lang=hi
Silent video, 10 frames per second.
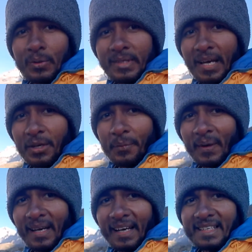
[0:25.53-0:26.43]
ऊंचाइयों
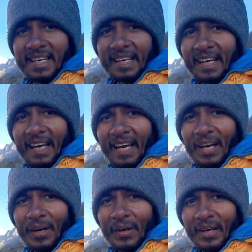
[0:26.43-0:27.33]
पर लेकर जाना है
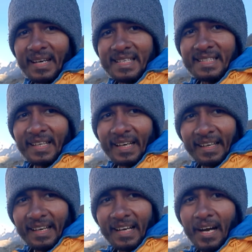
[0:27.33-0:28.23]
और इस
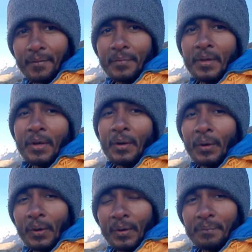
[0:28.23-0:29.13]
तिरंगे का
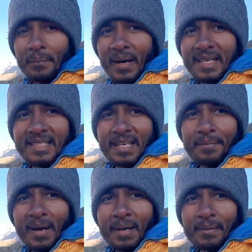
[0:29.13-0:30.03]
और मान
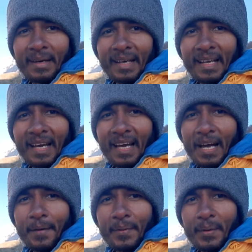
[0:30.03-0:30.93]
सम्मान बढ़ाना है
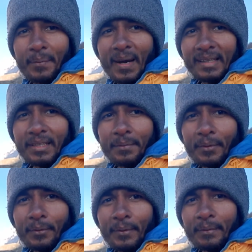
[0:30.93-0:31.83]
अपनी
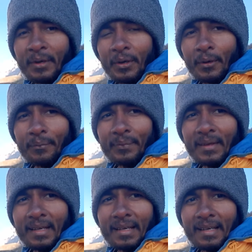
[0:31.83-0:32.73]
मातृभूमि को
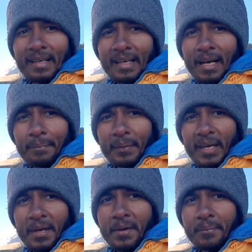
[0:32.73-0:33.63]

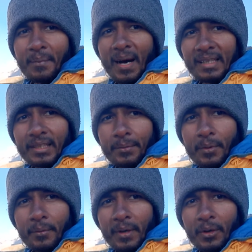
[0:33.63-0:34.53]
अपनी
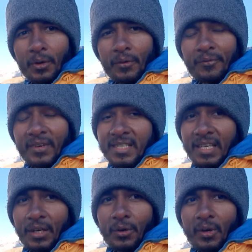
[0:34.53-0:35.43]
मातृभूमि को फिर
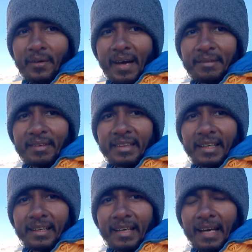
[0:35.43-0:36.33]
से गौरवान्वित
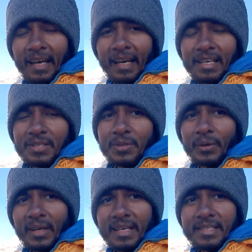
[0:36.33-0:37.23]
करना है
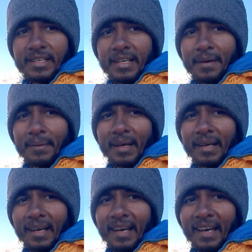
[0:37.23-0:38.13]
सोने की चिड़िया
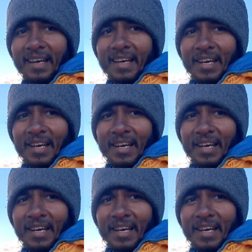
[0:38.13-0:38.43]
बनाना है